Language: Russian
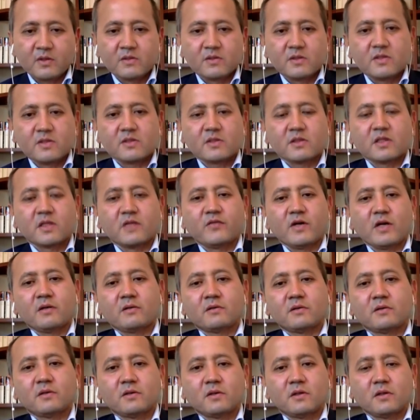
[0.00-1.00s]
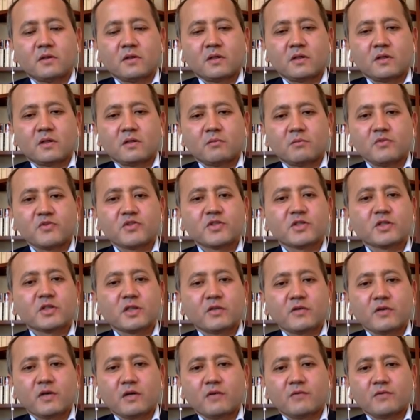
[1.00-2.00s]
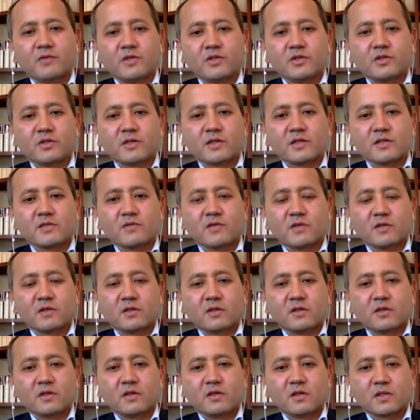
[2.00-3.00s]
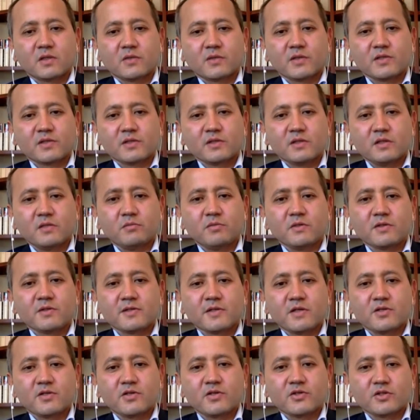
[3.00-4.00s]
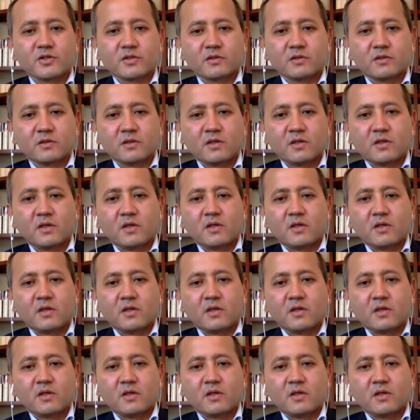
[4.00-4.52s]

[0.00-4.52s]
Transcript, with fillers: Здесь глава, а, бывший глава внешней разведки Скворцени был задержан,